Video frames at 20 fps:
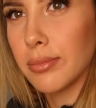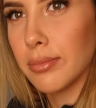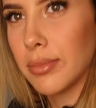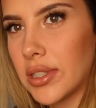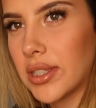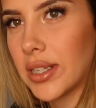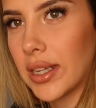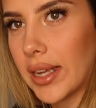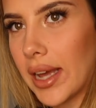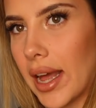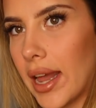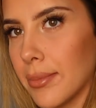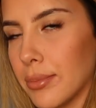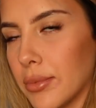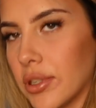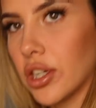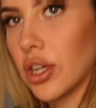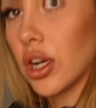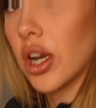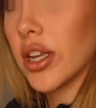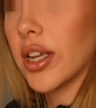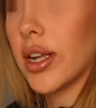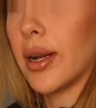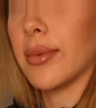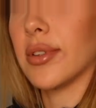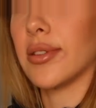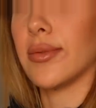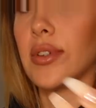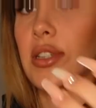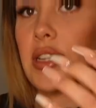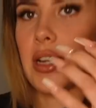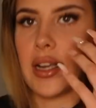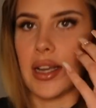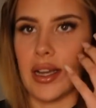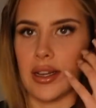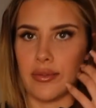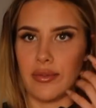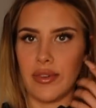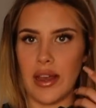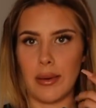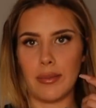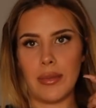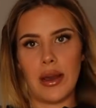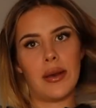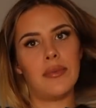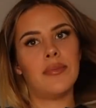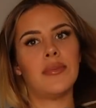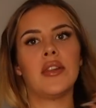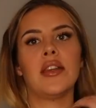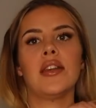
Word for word: ein bisschen kalt mit den Löchern, aber es wird ja gerade wärmer.